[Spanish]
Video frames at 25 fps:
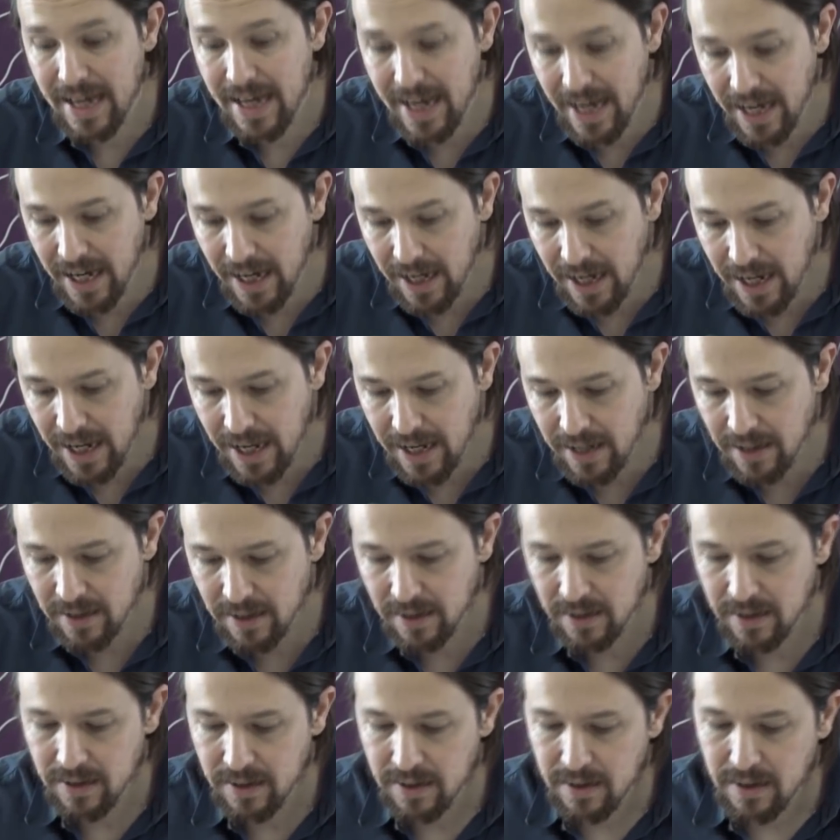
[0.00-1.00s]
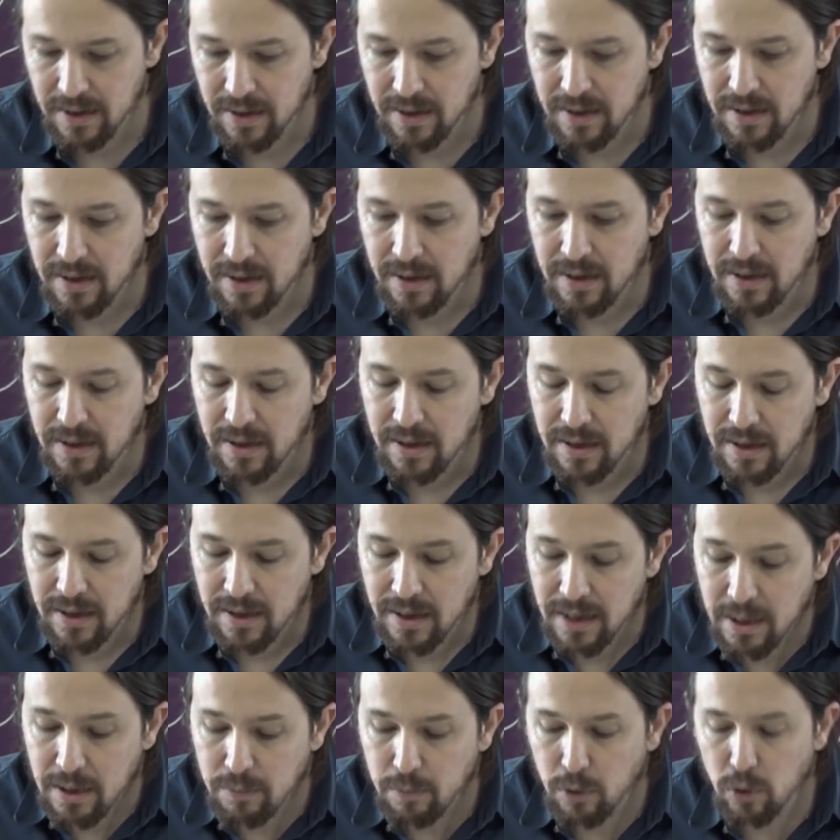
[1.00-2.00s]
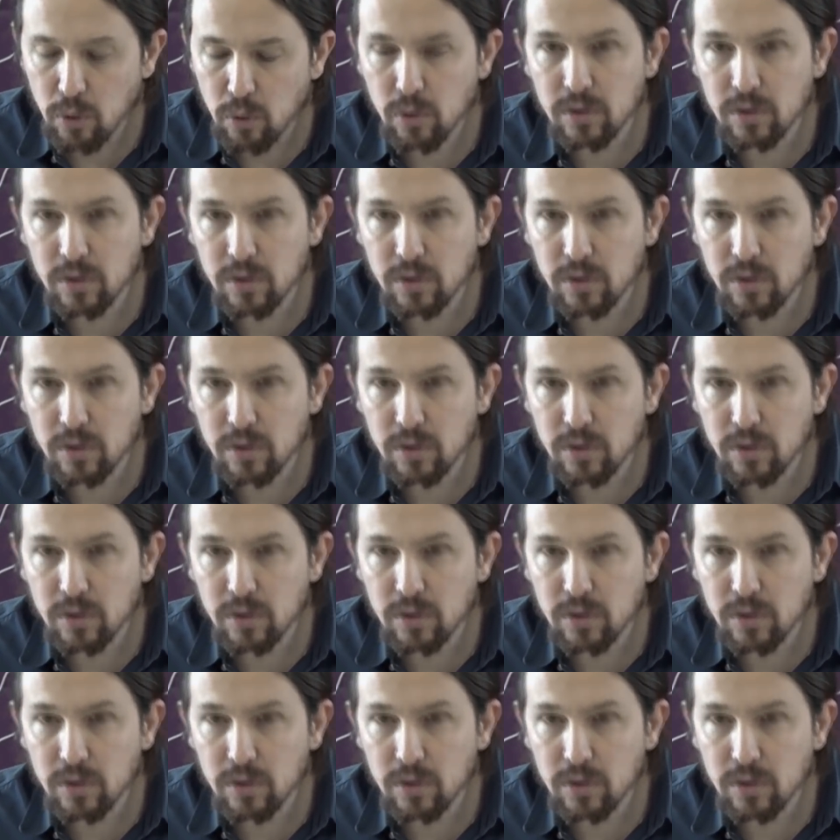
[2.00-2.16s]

ley. Y por